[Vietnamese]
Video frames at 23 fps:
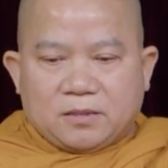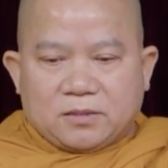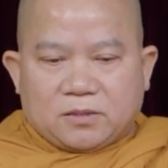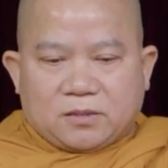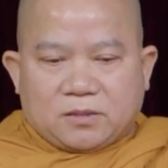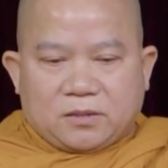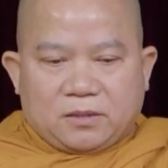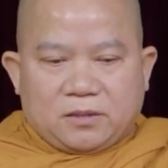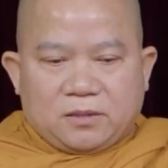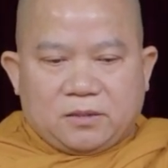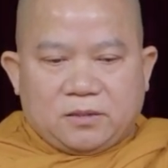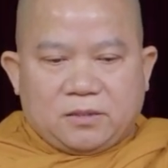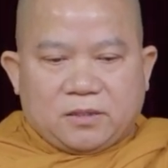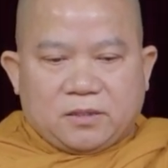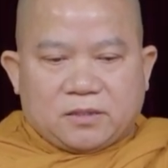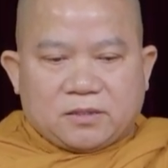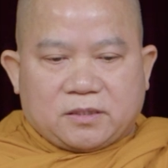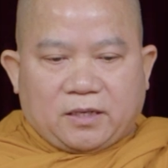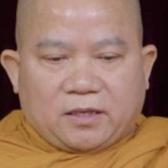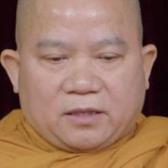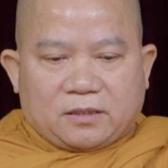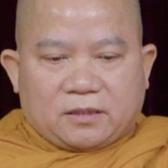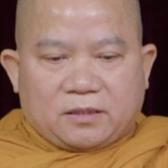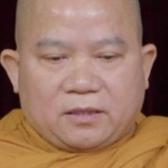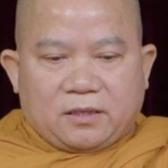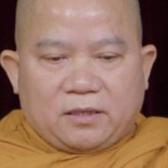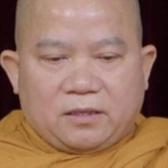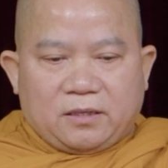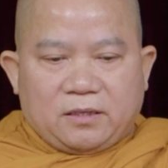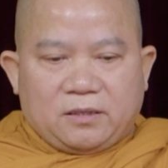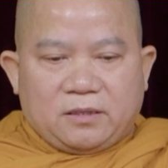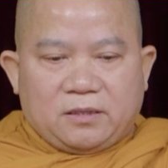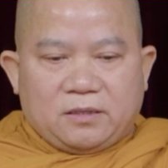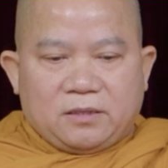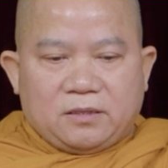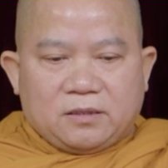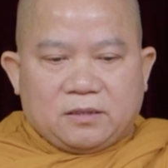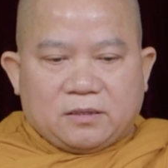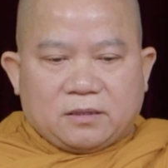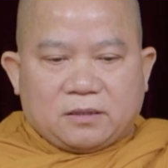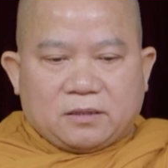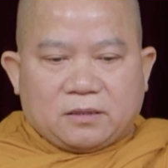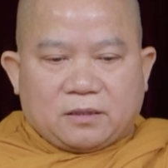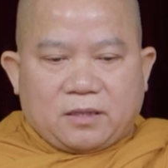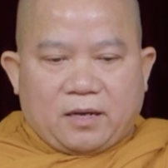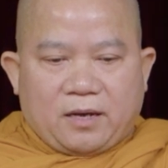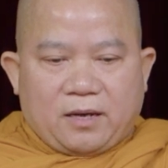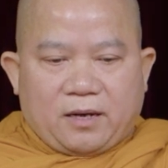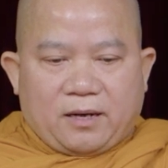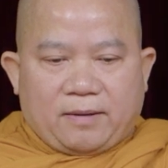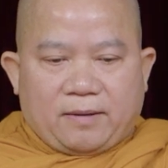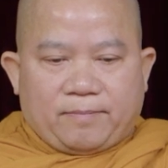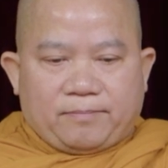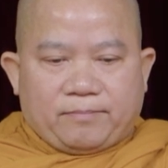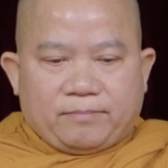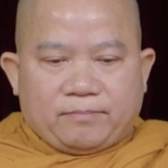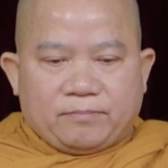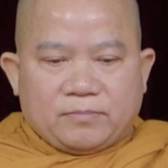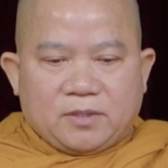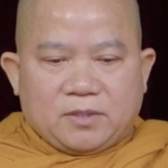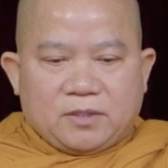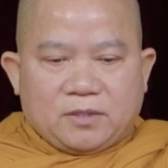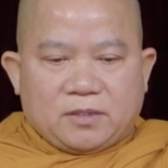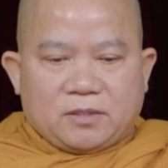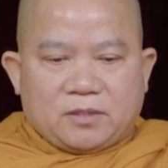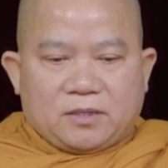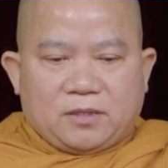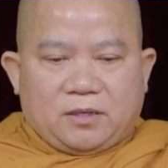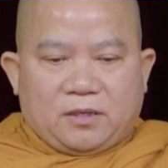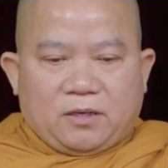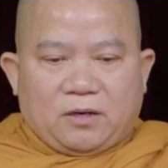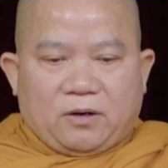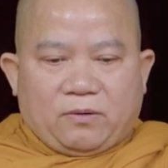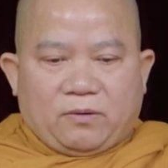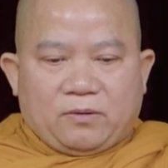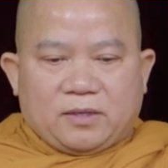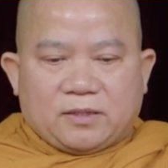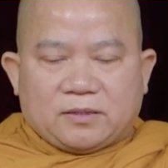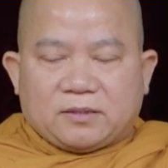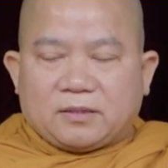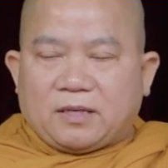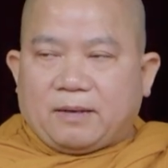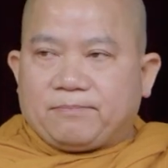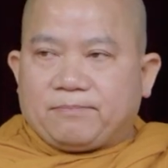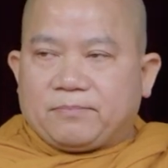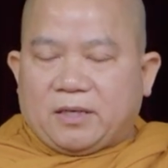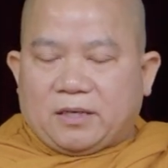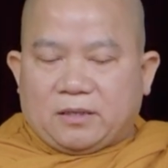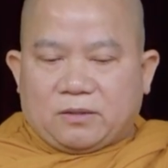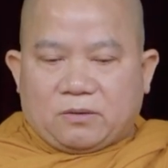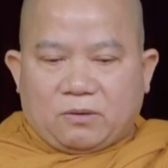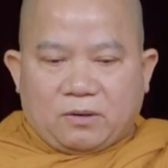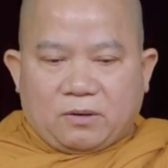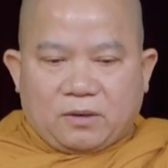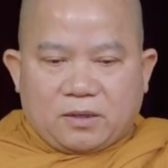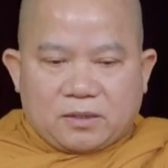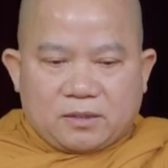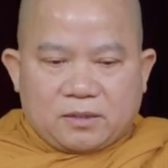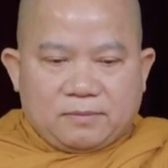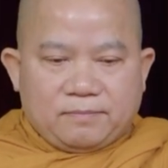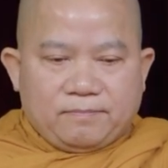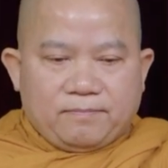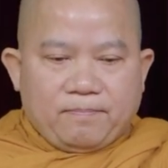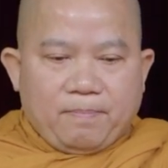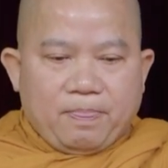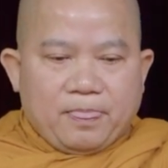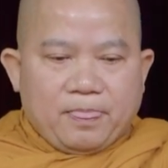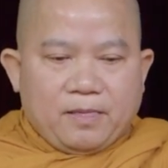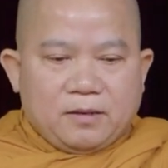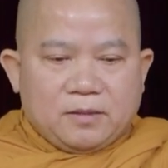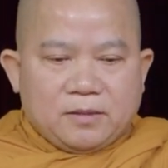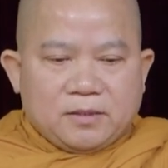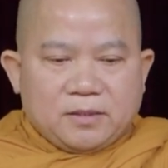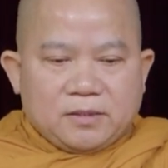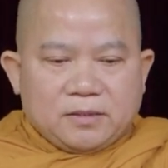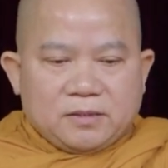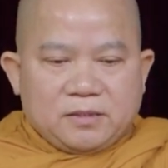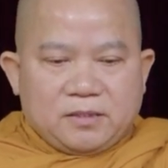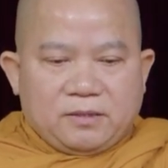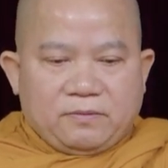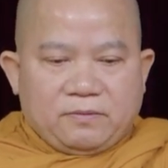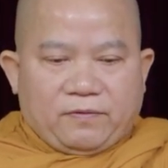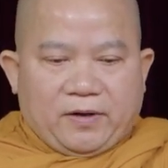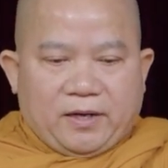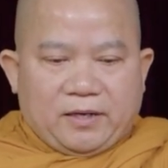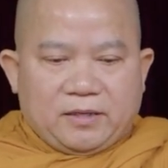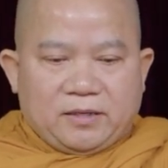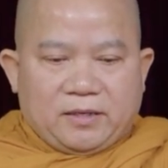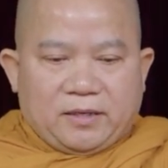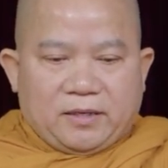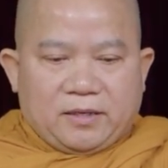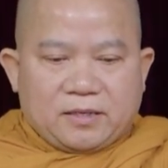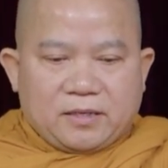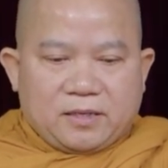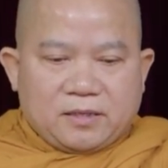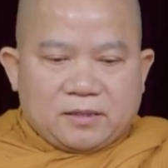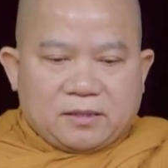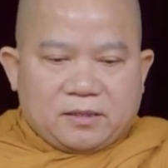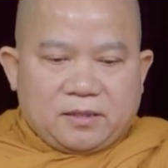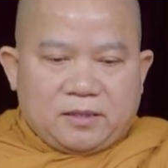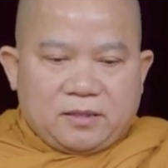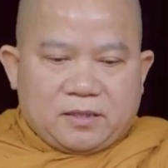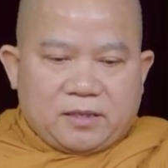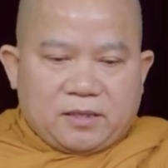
sự dứt sạch hỷ tham được gọi là tâm giải thoát như vậy này các tỳ